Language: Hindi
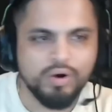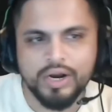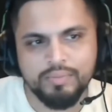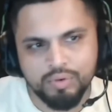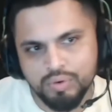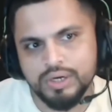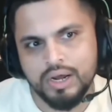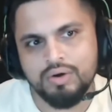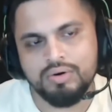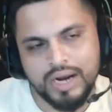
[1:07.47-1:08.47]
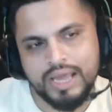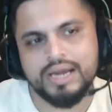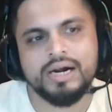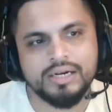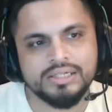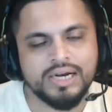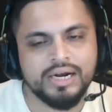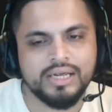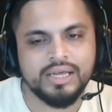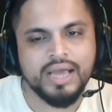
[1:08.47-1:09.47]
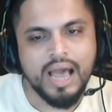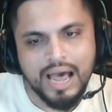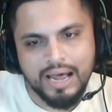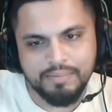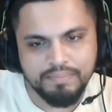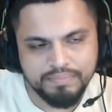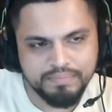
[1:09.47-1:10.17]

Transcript: वट आई एम डूइंग नाउ ट्राई एंड अंडरस्टैंड कि आप